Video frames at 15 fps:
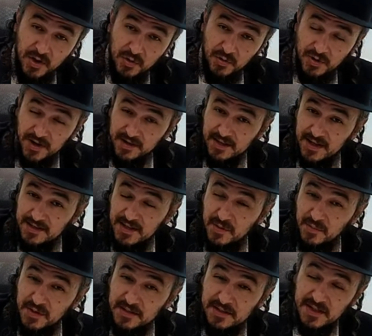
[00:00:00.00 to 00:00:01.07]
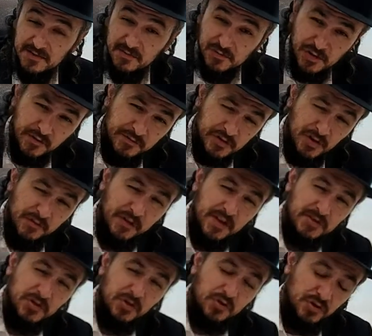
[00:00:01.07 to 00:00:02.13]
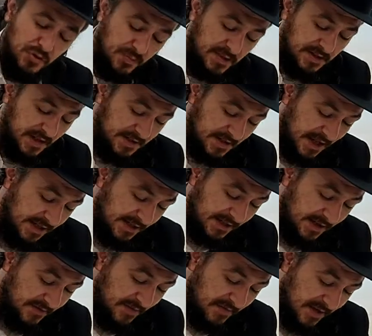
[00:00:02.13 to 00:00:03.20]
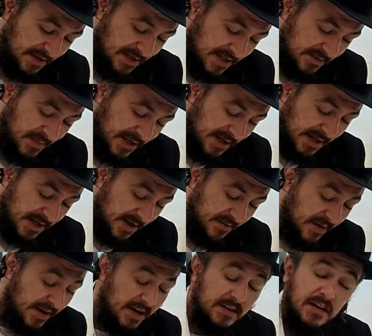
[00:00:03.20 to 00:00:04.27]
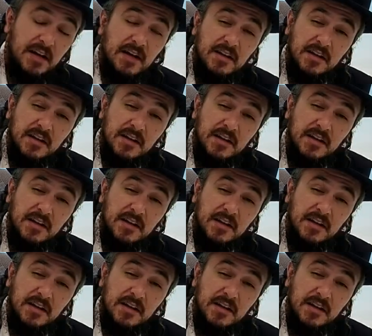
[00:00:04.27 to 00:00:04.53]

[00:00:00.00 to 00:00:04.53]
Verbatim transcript: Он говорит, если мы сейчас все, все вещи то, что мы сказали, Рава Вигдор говорит,